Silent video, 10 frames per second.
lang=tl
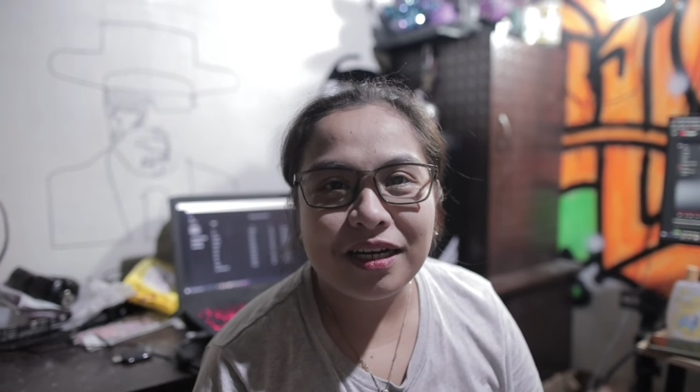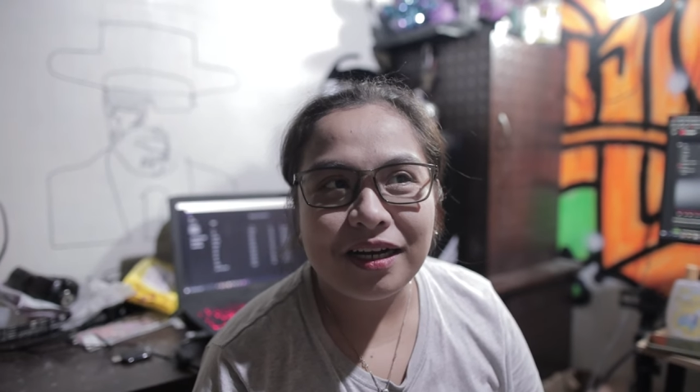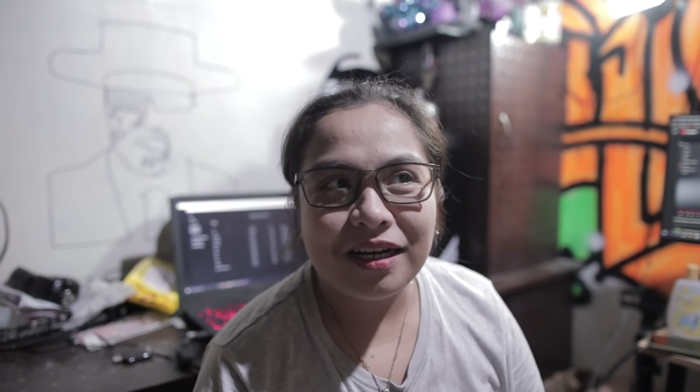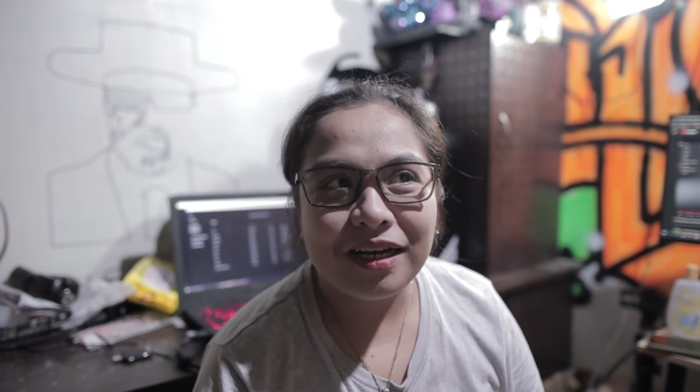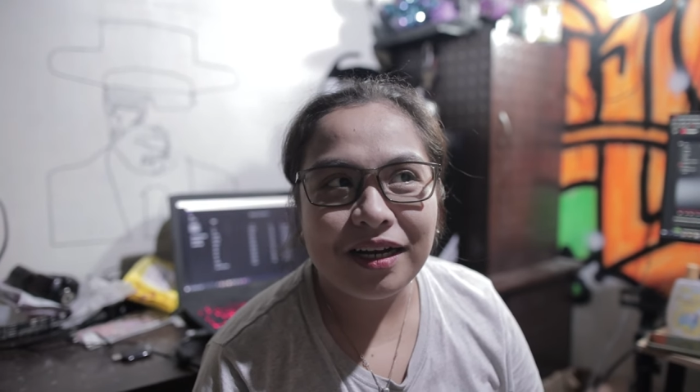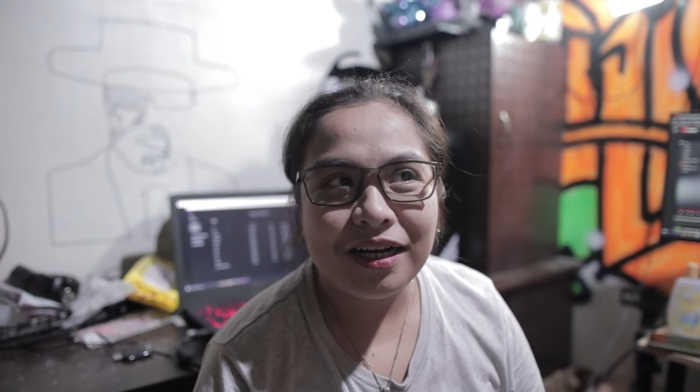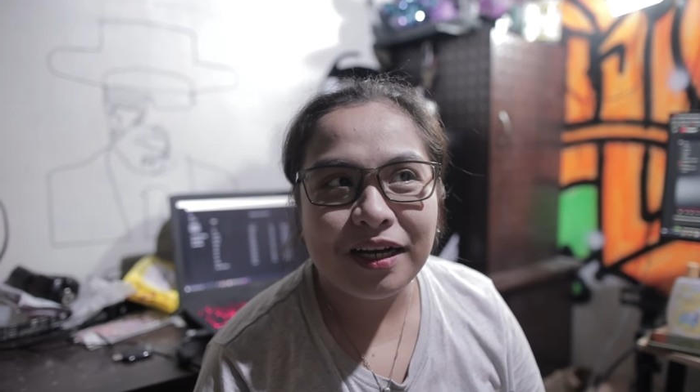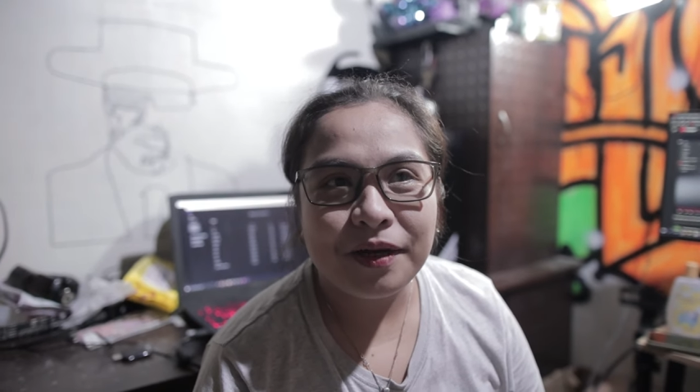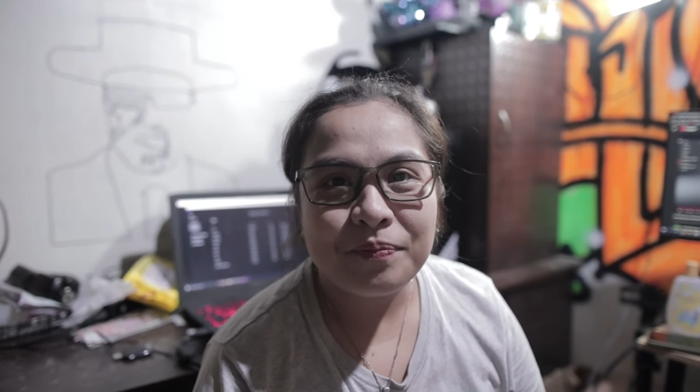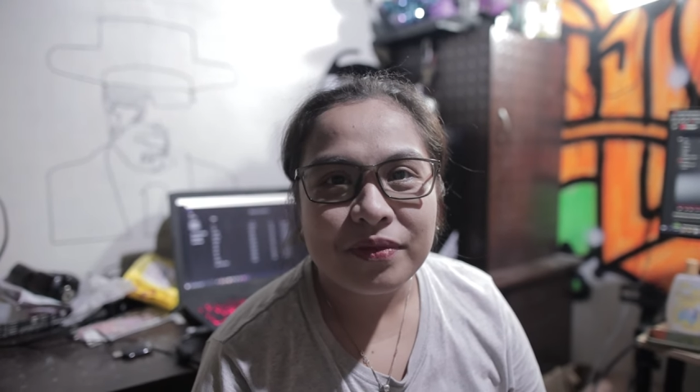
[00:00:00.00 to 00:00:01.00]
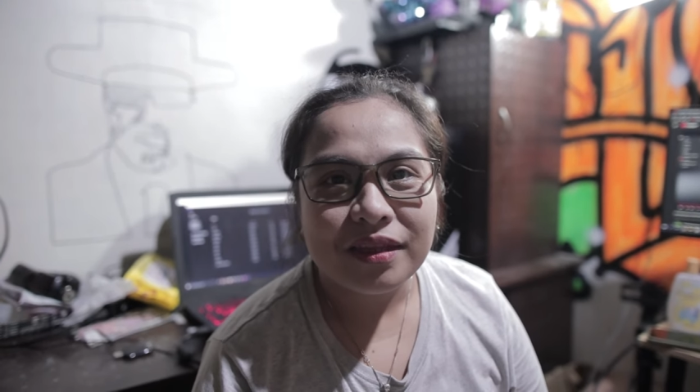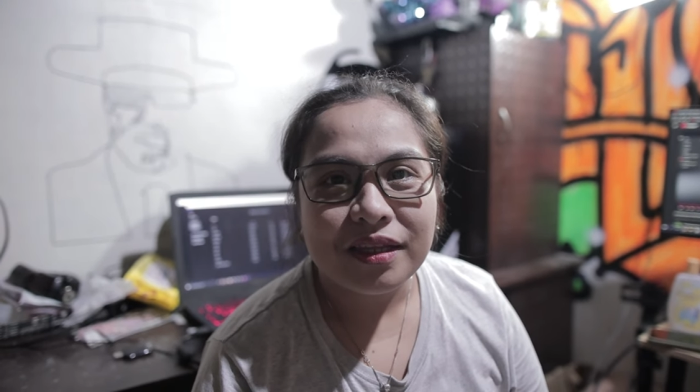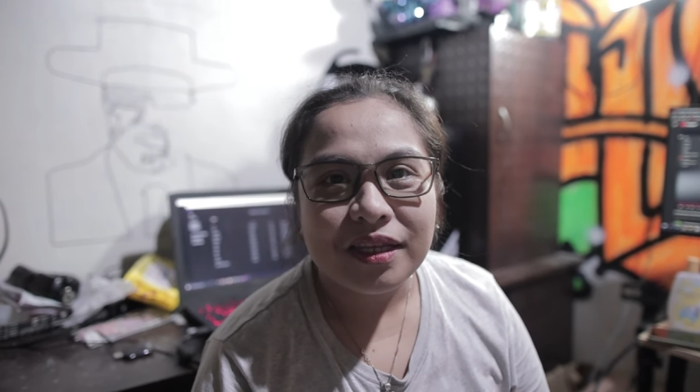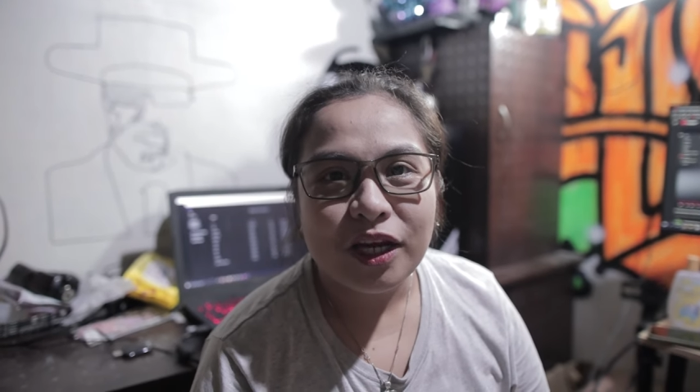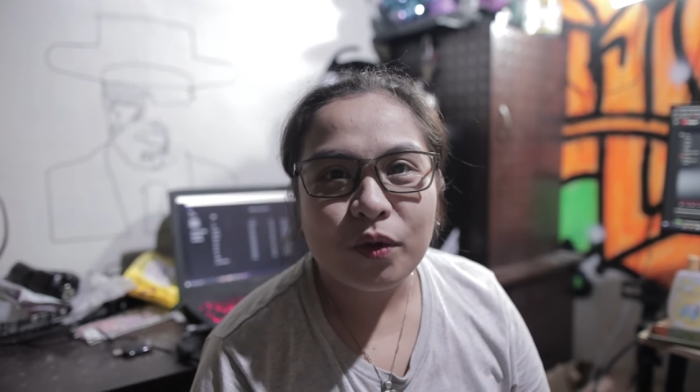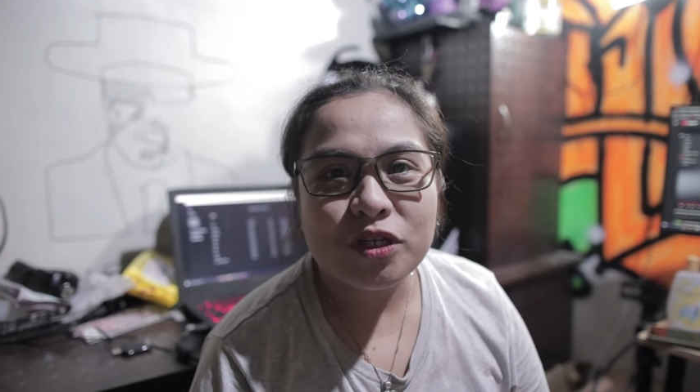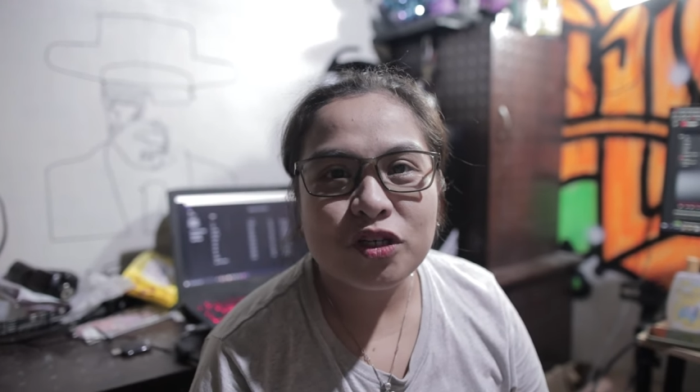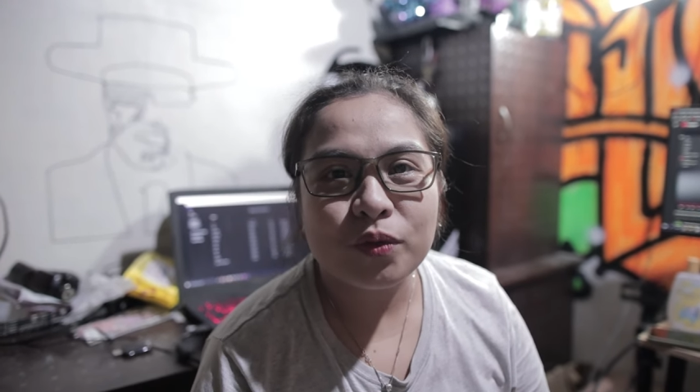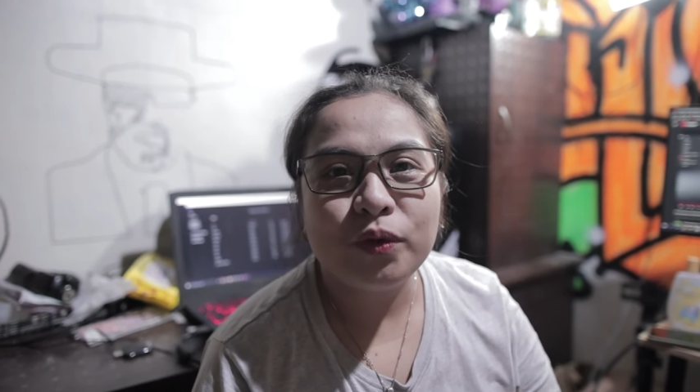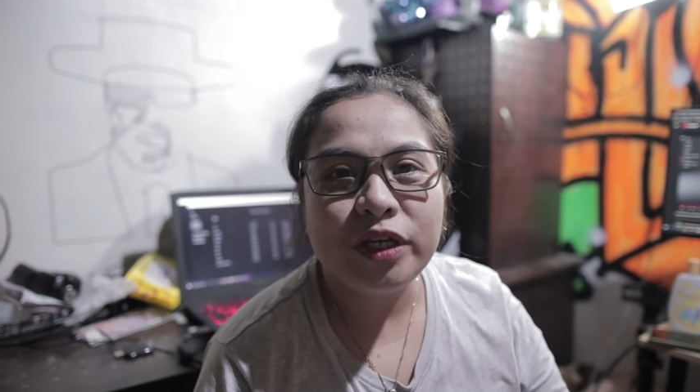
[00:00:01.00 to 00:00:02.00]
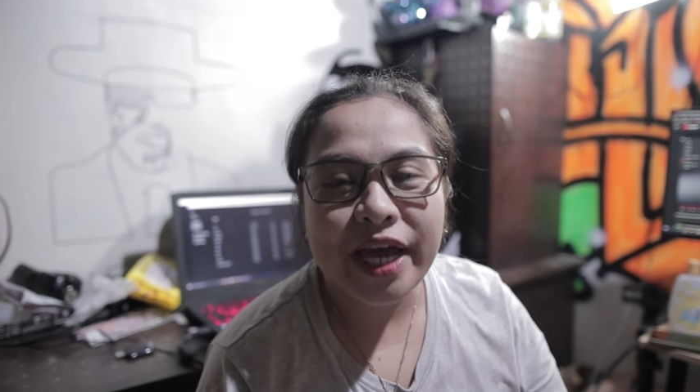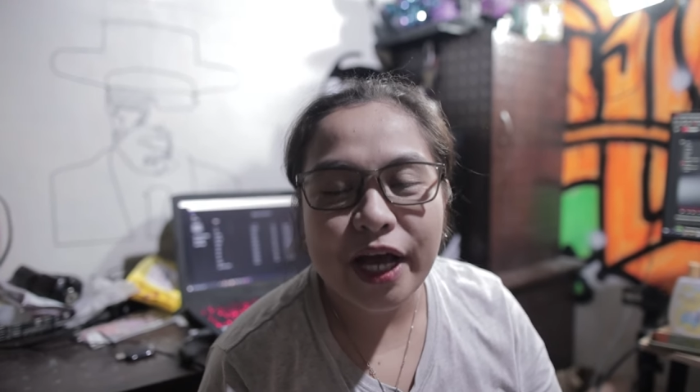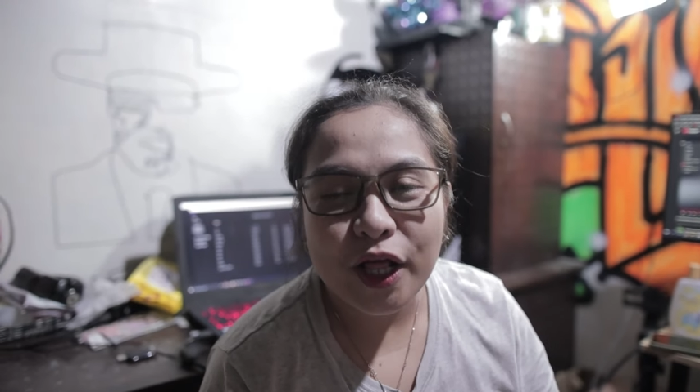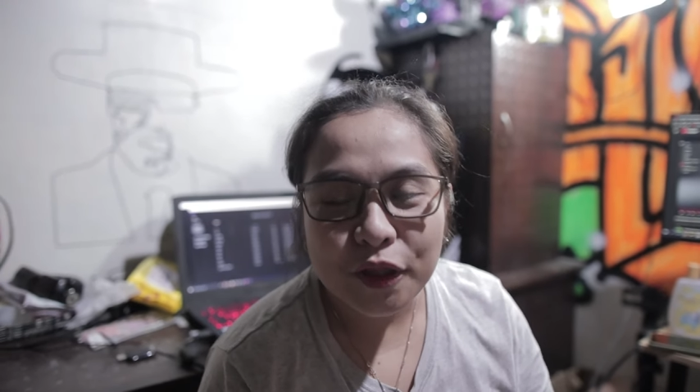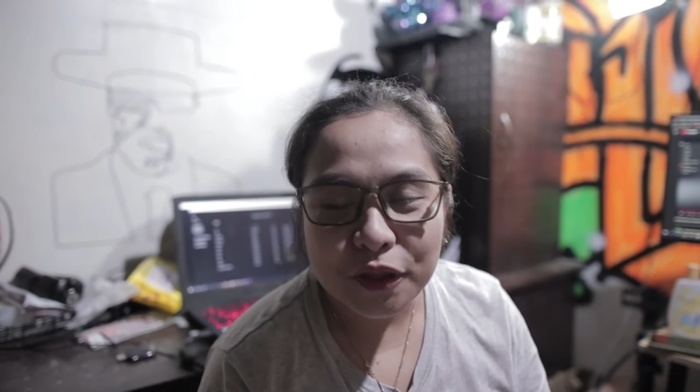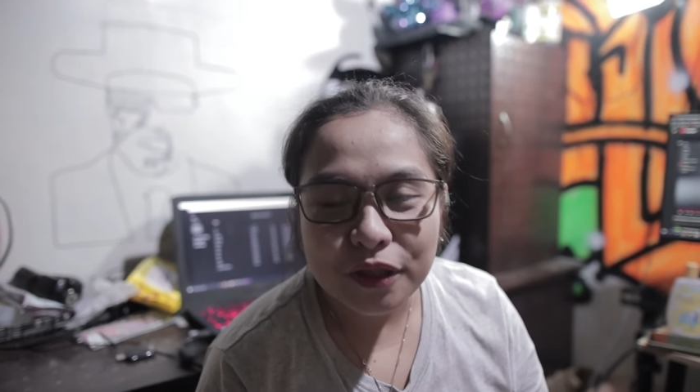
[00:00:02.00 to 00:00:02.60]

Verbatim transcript: Um, I wish you good health